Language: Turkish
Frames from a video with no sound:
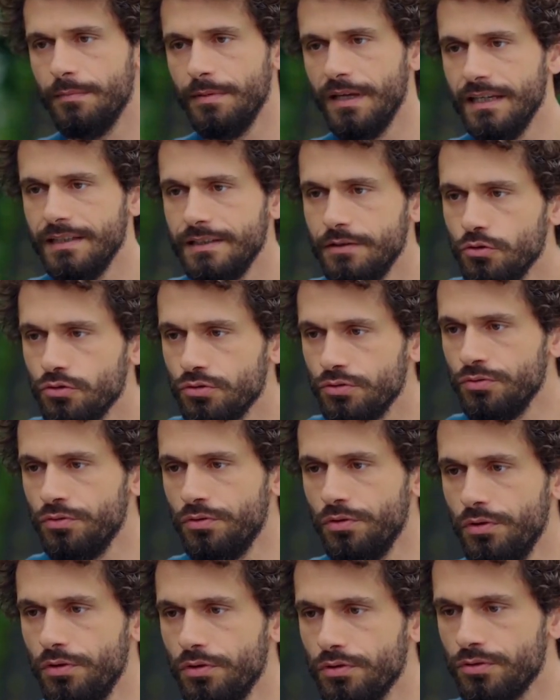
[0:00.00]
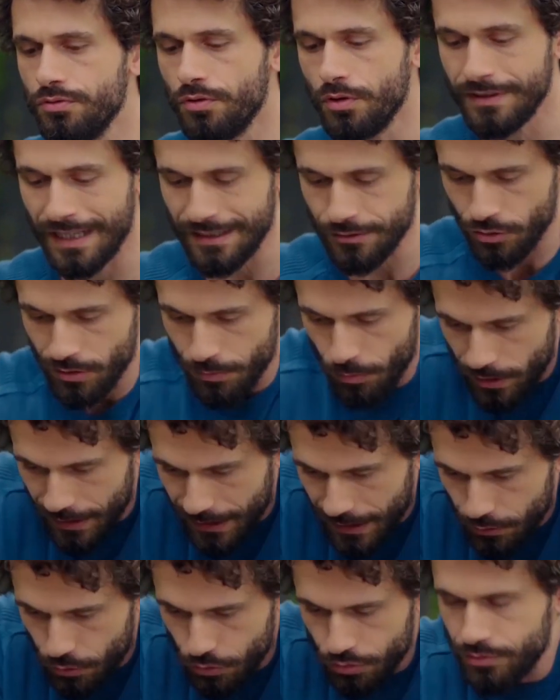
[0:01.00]
ya. Bir esiyorsun, gürlüyorsun. Ondan sonra
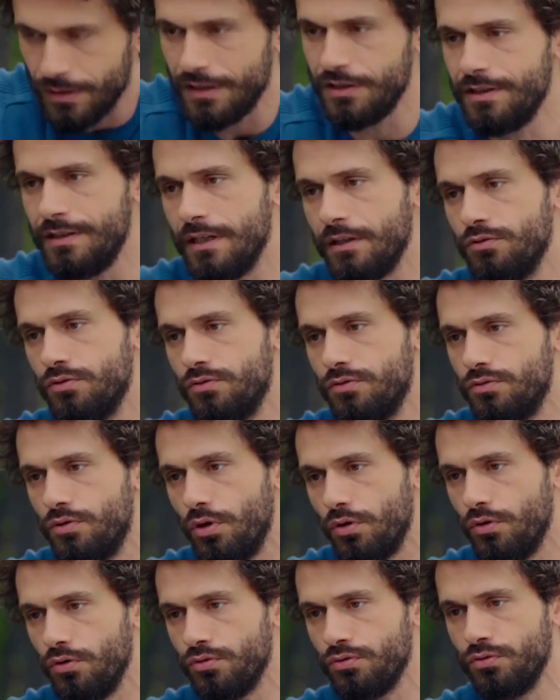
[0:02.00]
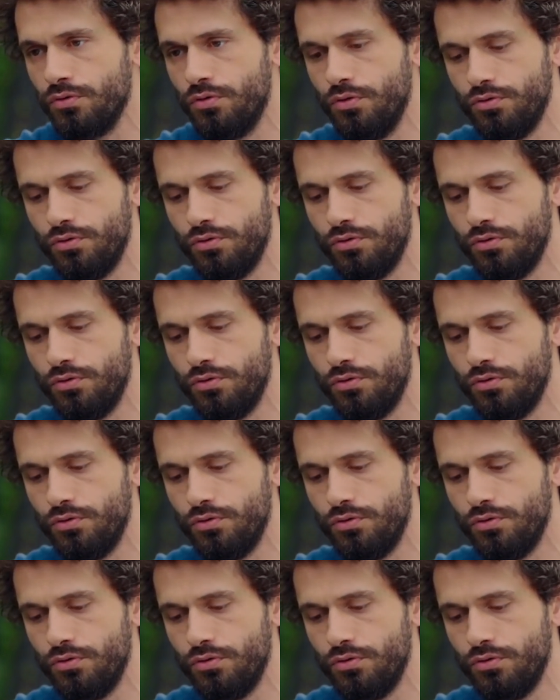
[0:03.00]
böyle kalıyorsun. içine çöküyorsun,